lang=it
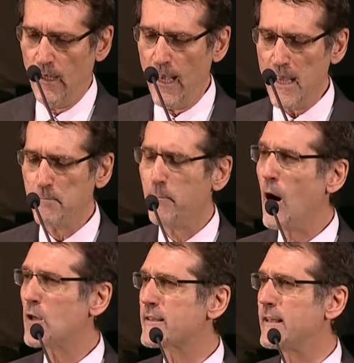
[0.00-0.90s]
e in
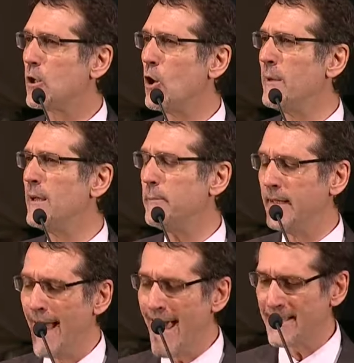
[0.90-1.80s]
posti come il
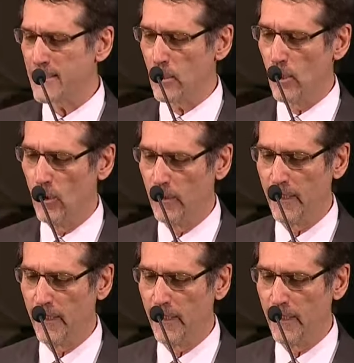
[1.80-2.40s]
pilastro